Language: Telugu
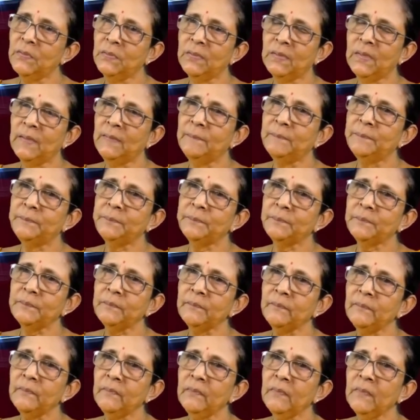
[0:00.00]
జరుగుతాయి
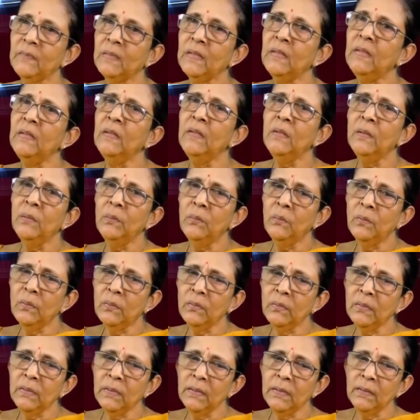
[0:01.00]

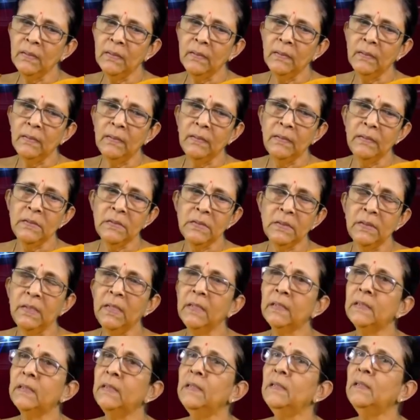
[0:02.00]
ఒక్కొక్క
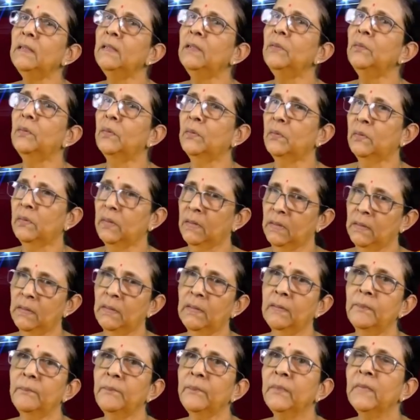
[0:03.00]
జిల్లాకి ఒక్కొక్క
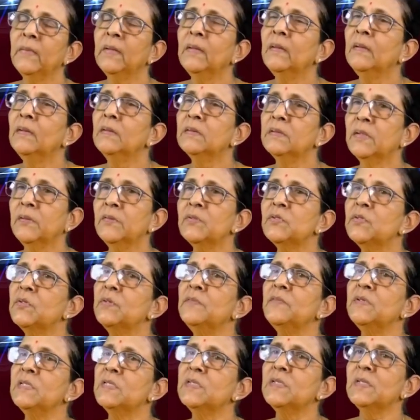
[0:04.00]

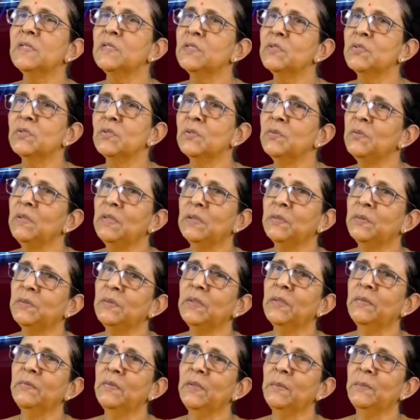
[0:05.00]
సంవత్సరం విస్తరిస్తూ
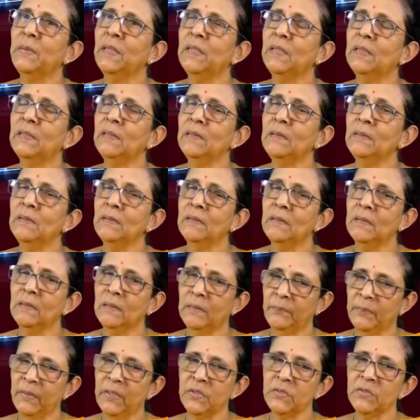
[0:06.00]
వెళ్తున్నాం అనమాట
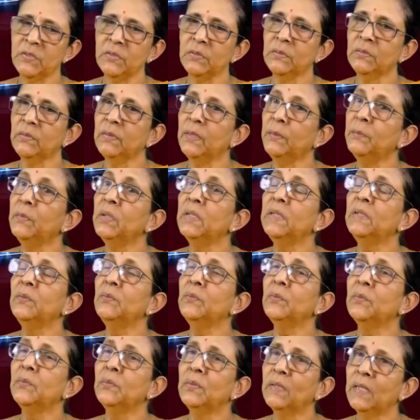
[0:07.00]
ప్రస్తుతం
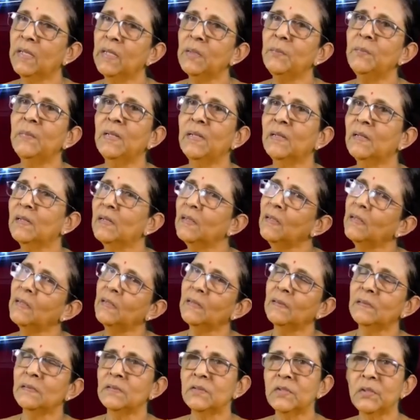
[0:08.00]
ఎమ్మగినూరు కరీంనగర్ ఇట్లా
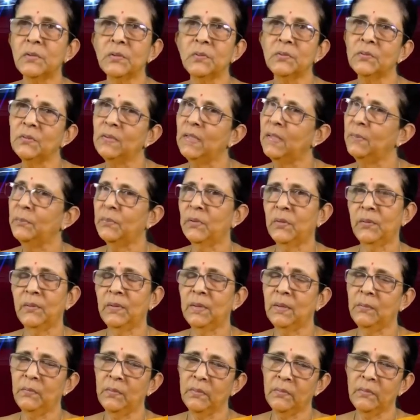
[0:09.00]
జరుగుతున్నాయి
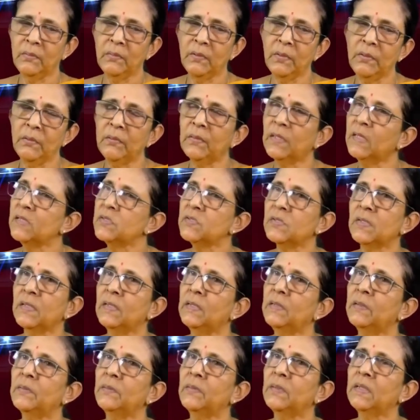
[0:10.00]
ప్రోగ్రామ్ రెండు
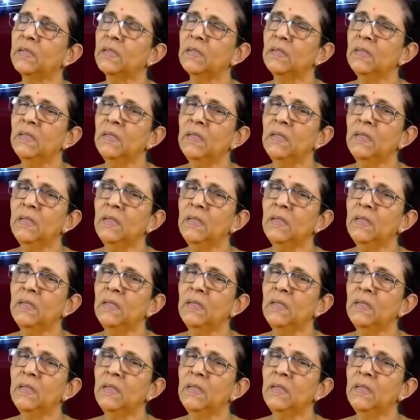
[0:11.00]
రాష్ట్రాల్లో కూడా